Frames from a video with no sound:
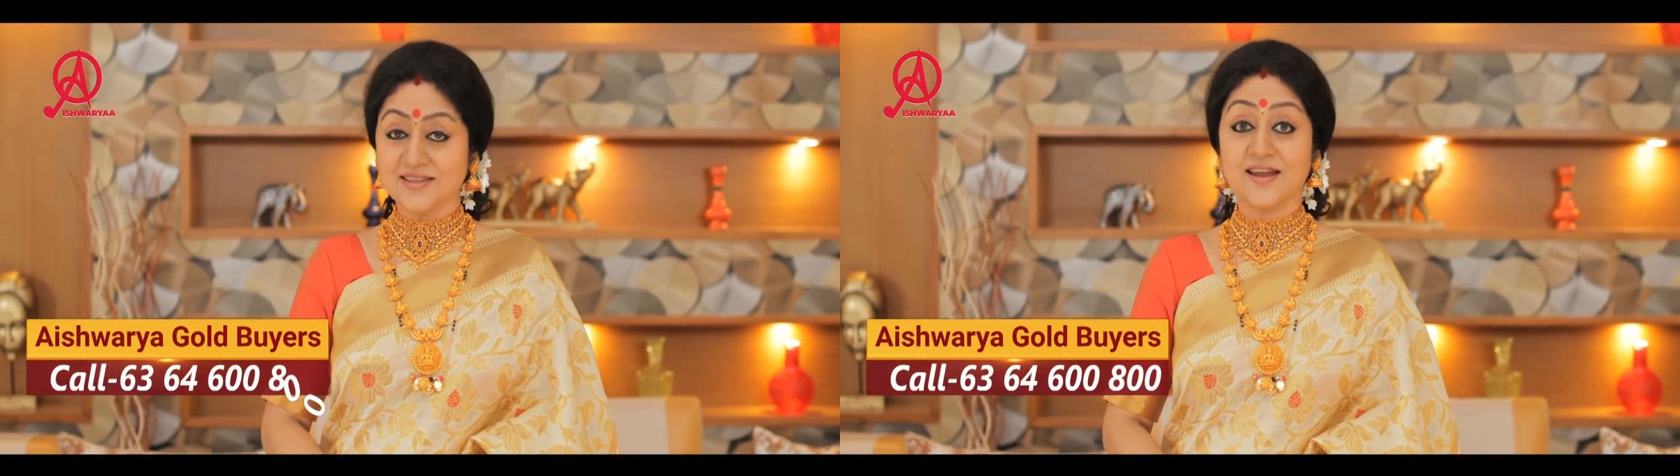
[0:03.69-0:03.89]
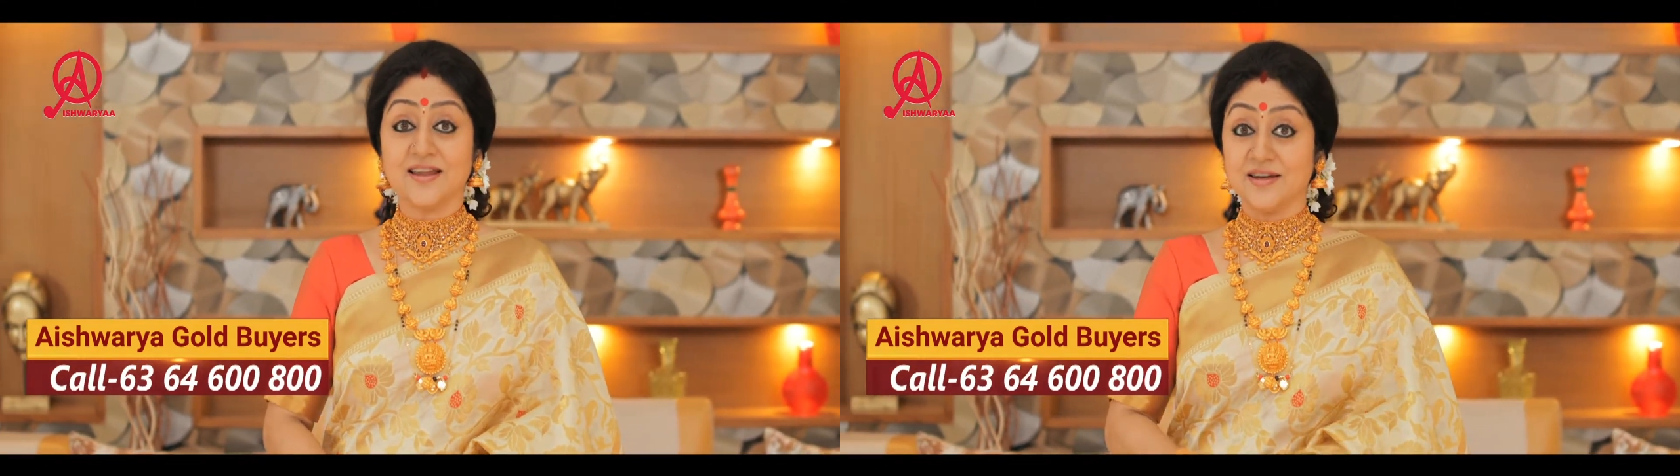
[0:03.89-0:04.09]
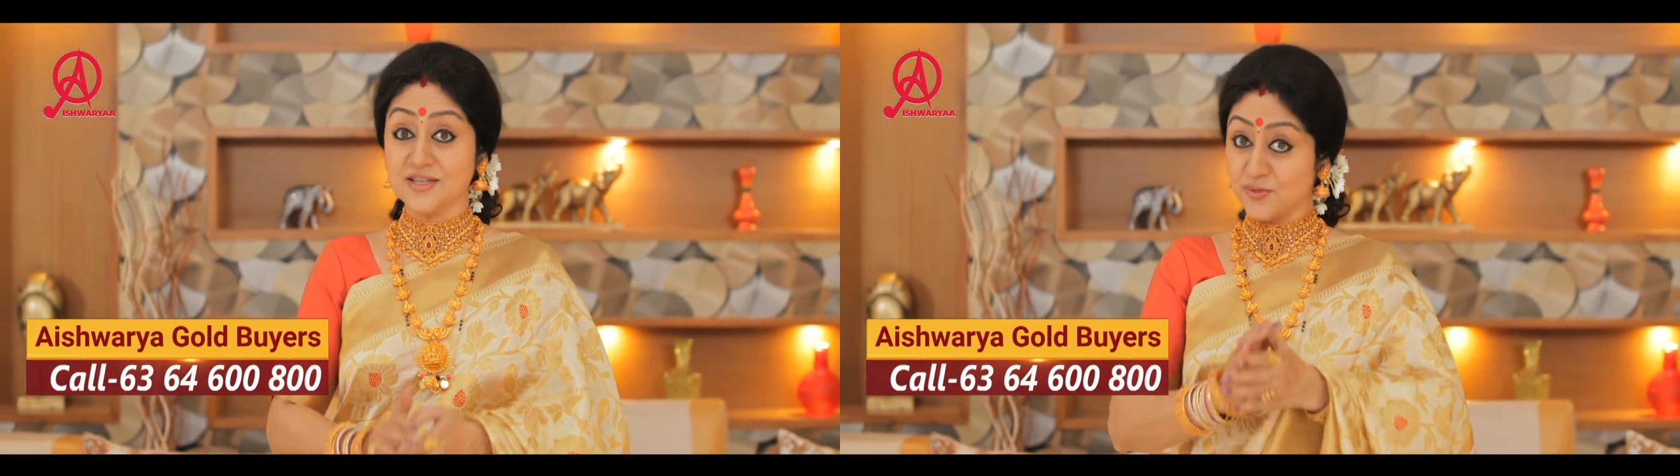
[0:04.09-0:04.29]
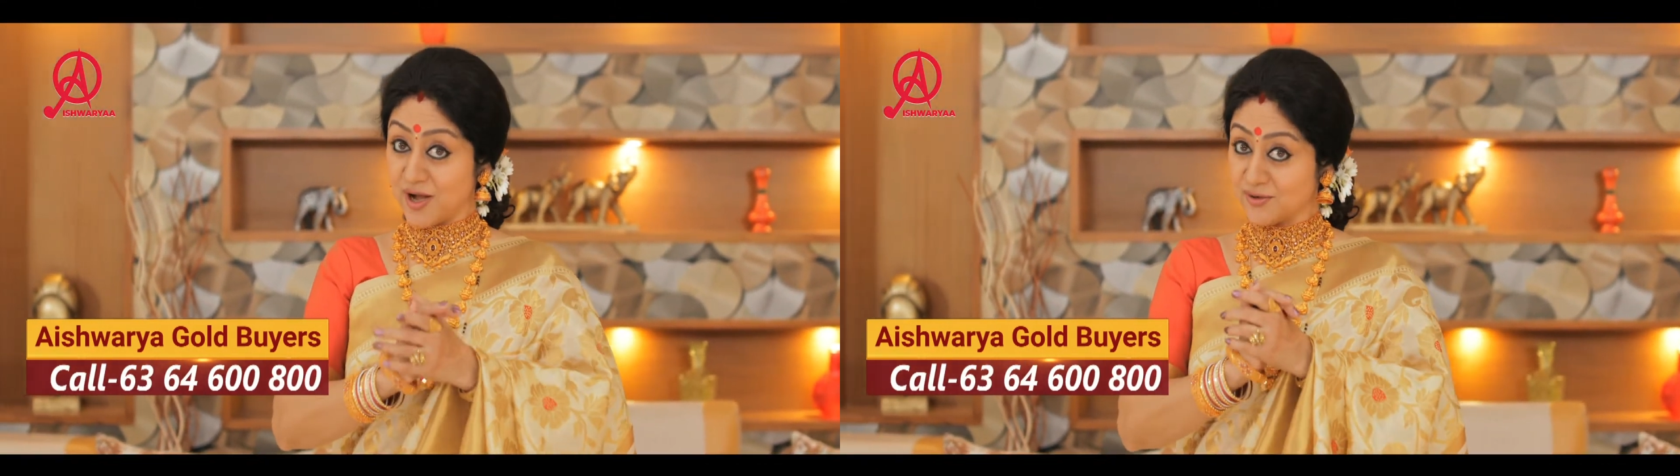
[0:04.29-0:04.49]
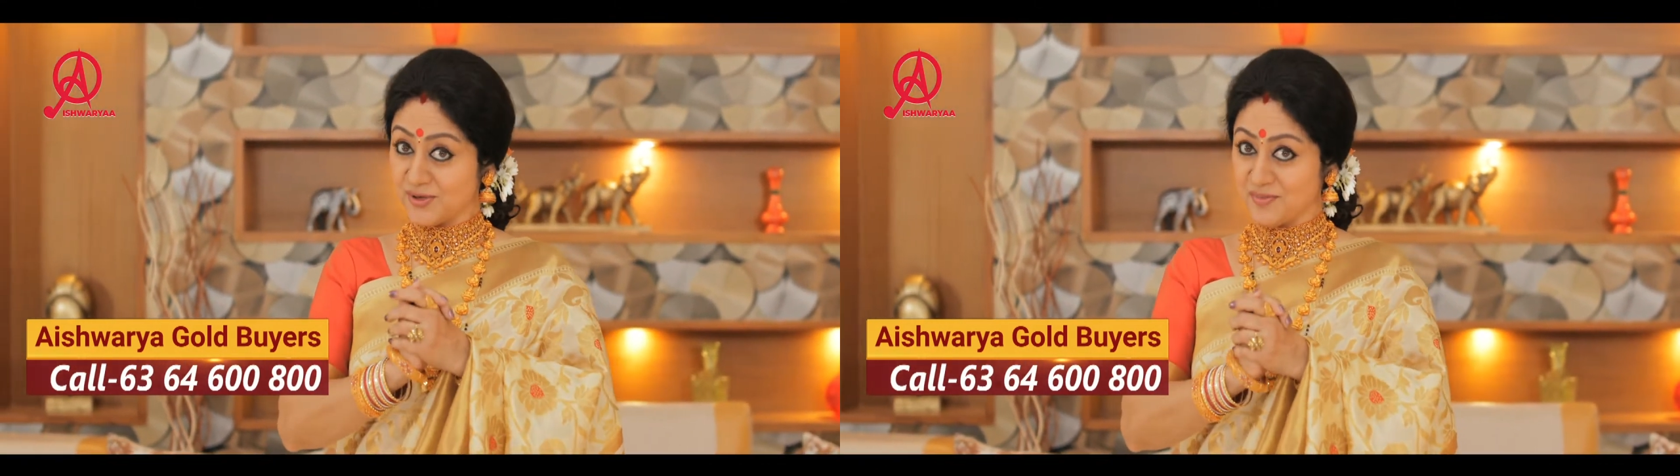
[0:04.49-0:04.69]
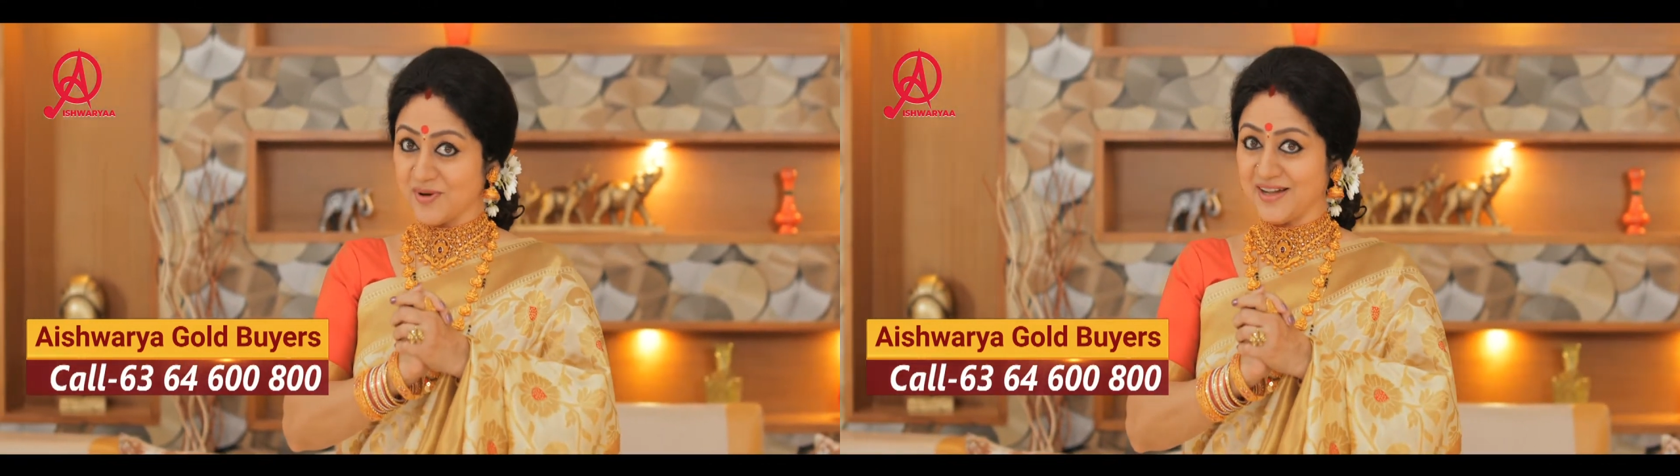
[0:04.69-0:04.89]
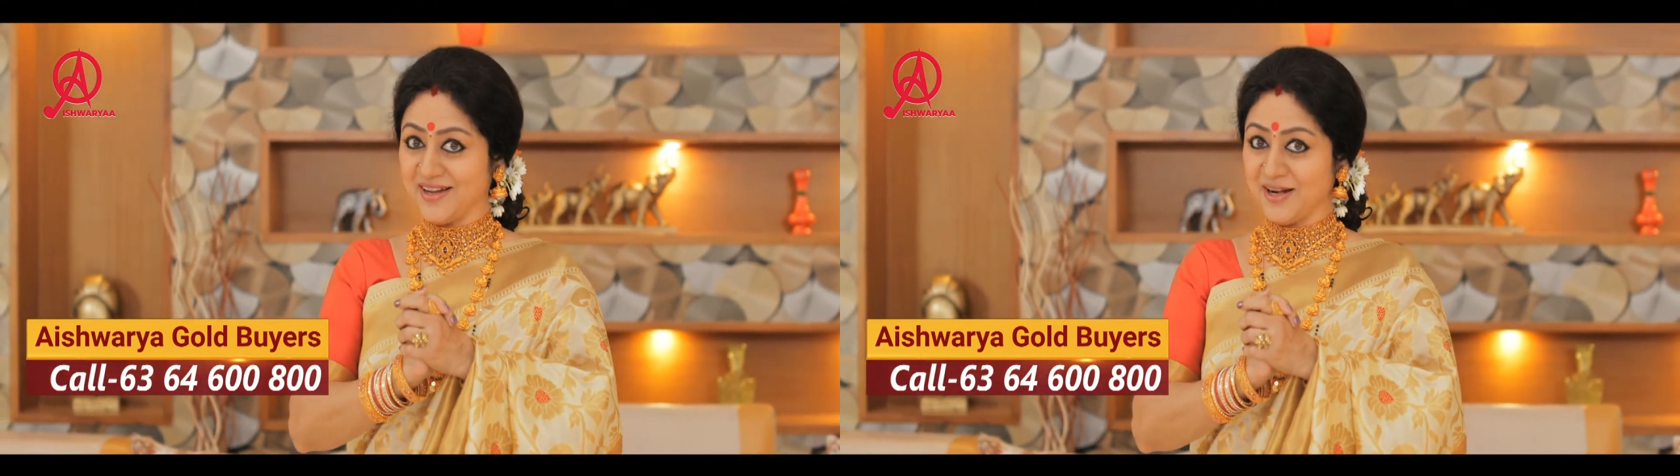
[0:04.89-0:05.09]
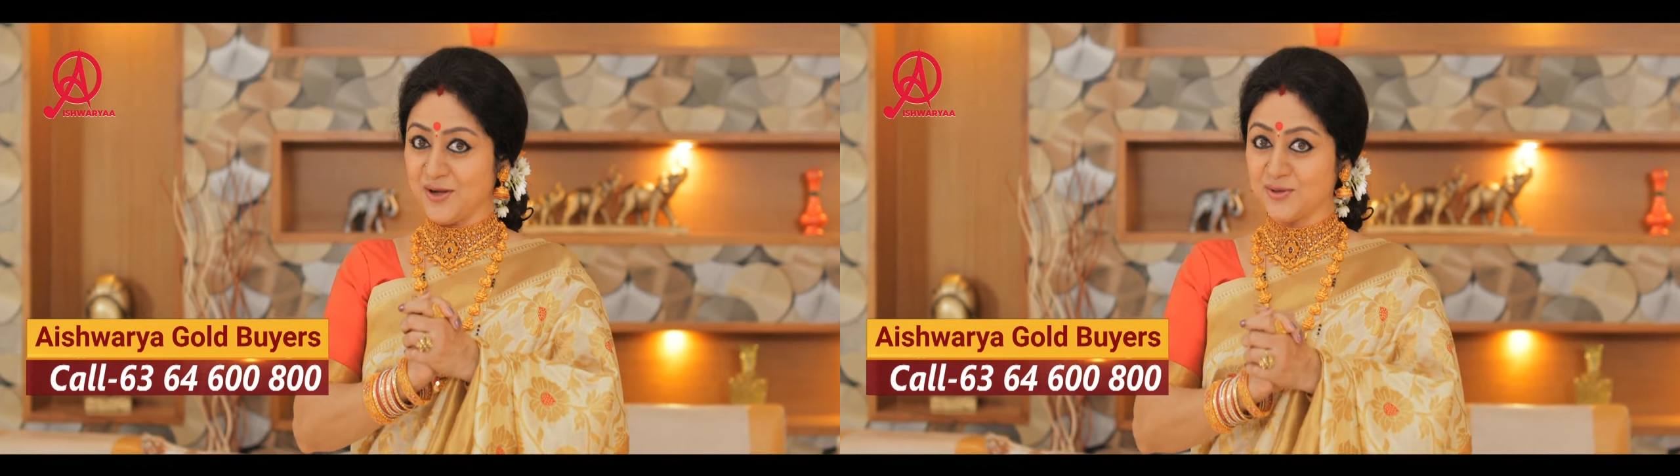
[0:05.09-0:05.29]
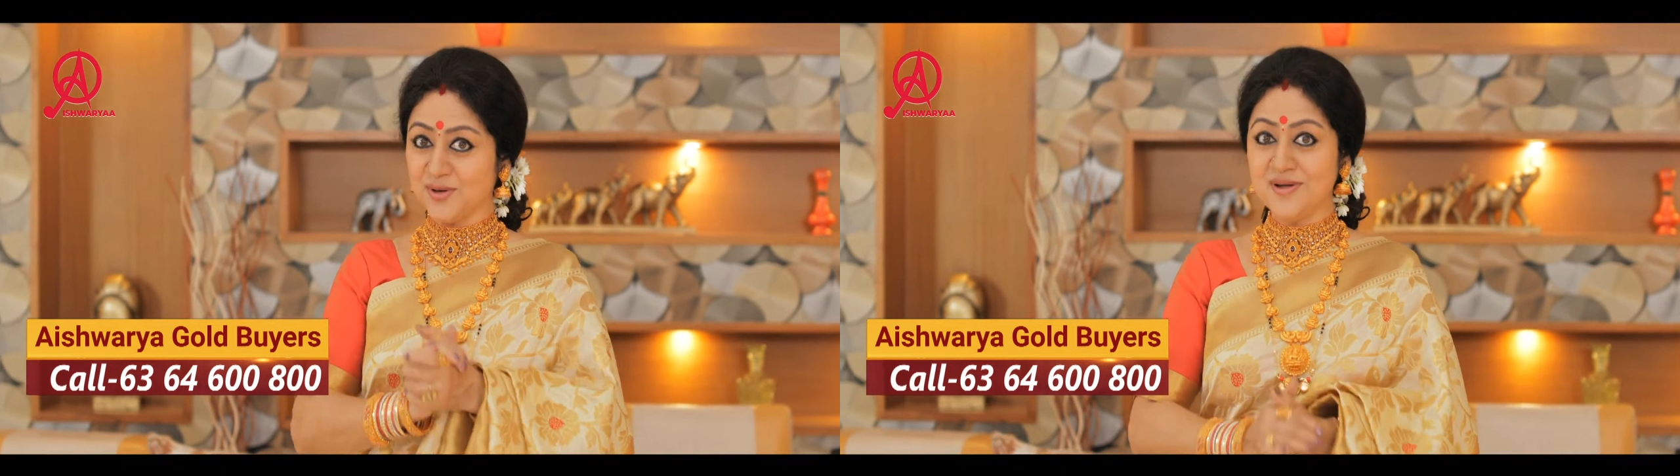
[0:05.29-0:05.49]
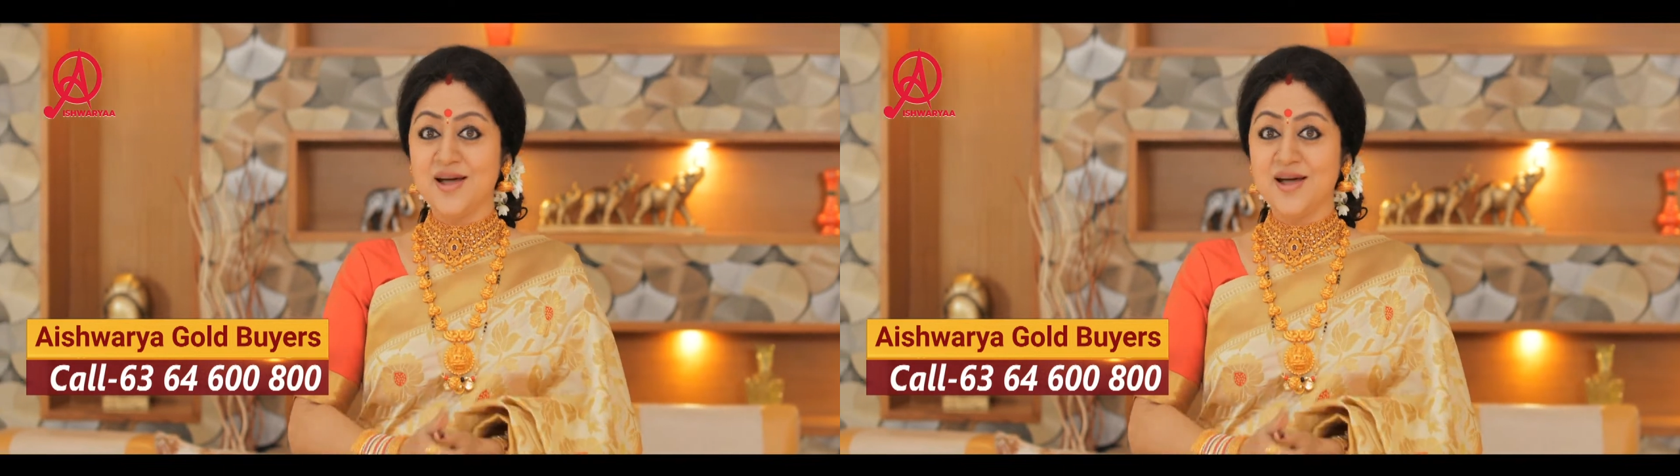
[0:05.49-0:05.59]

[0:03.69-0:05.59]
కాని నిజంగా ఆదరించేది